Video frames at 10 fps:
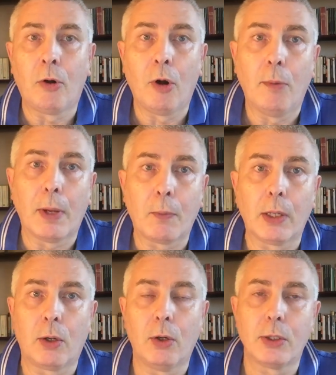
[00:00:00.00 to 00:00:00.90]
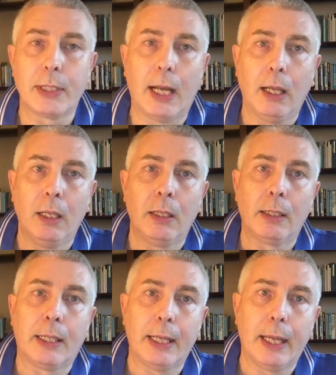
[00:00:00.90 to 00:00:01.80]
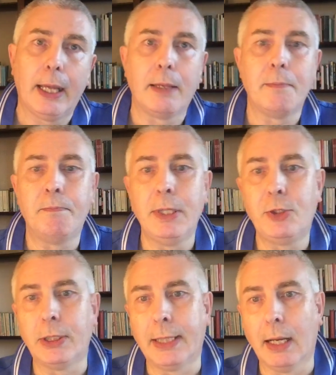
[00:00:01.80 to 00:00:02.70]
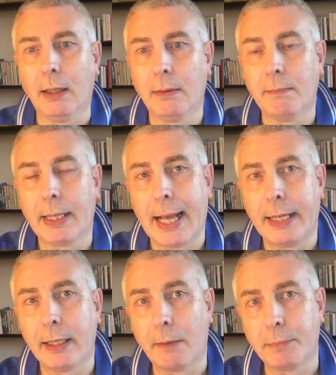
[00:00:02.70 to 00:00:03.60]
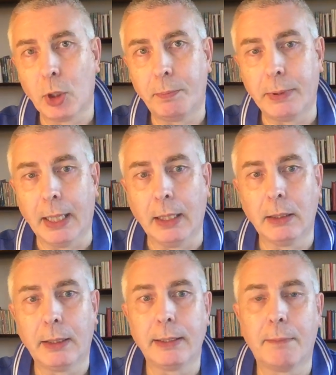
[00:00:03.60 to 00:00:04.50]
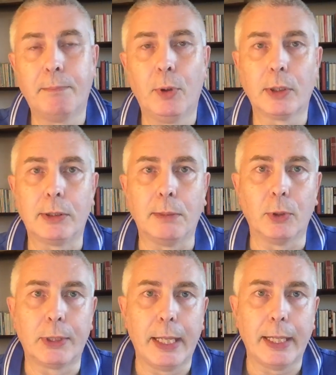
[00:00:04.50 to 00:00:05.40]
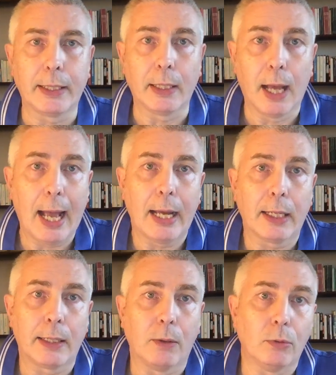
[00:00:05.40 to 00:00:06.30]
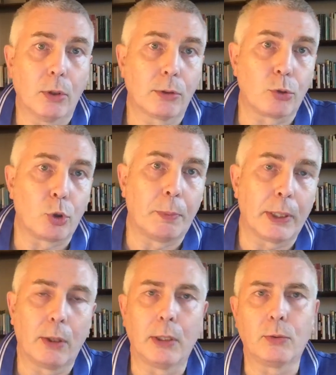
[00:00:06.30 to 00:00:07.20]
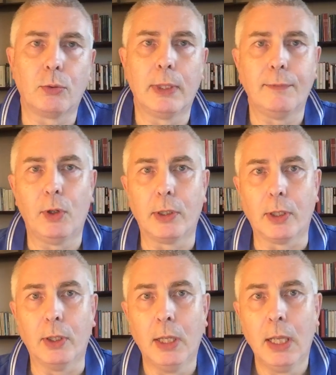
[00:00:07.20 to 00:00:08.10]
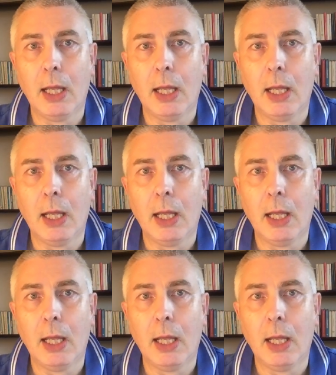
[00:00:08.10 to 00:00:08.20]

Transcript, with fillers: come qualcosa che è implicita, magari è propria, dei rapporti di potere. Anche un nostro superiore sul lavoro,